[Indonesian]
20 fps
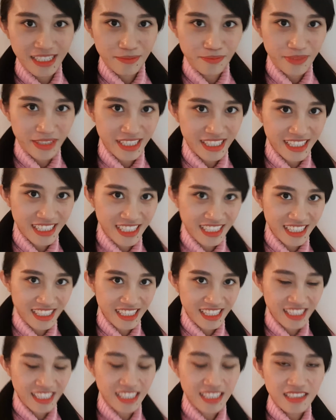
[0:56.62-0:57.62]

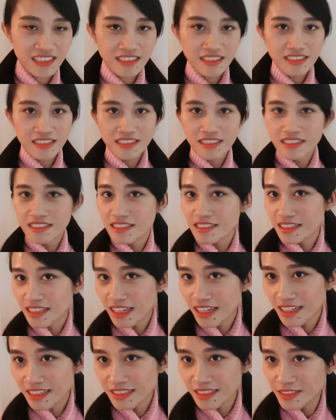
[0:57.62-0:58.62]
pinky
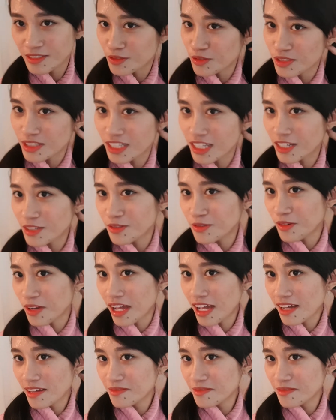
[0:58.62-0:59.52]
dan kucir dua